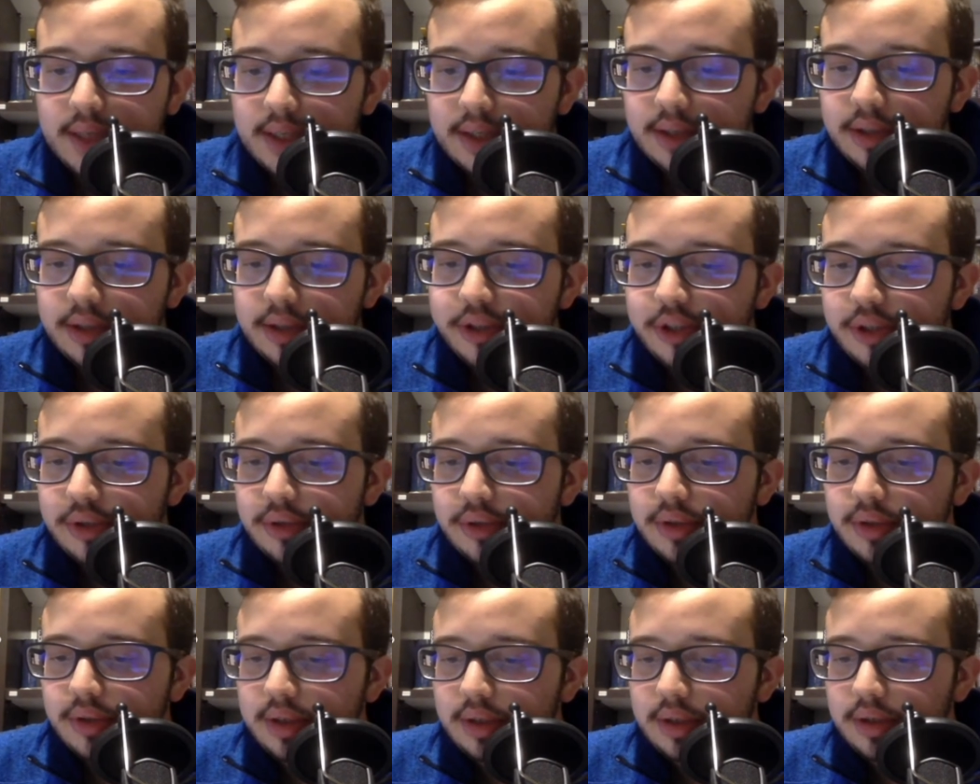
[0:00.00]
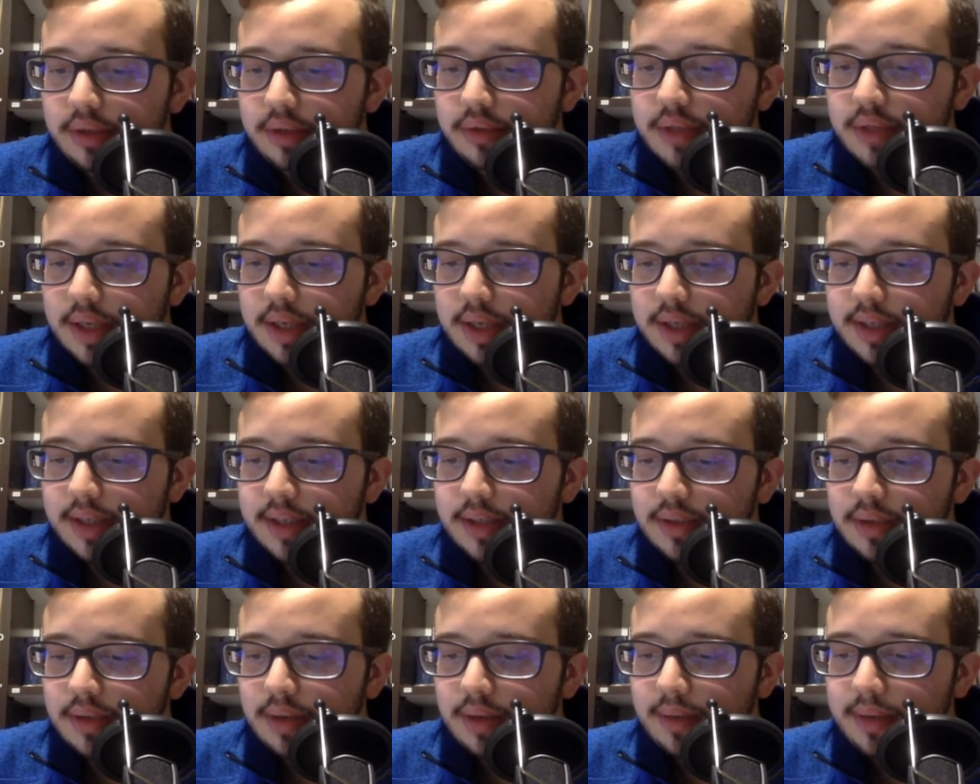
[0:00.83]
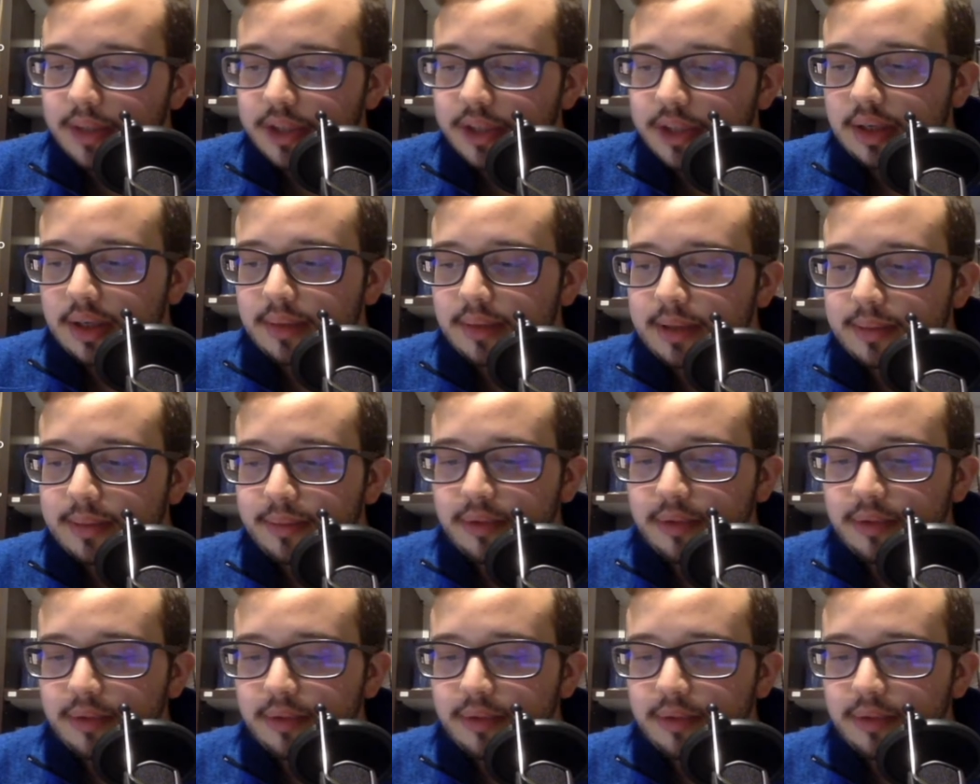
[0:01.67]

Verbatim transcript: ha deciso di usare le sue capacità per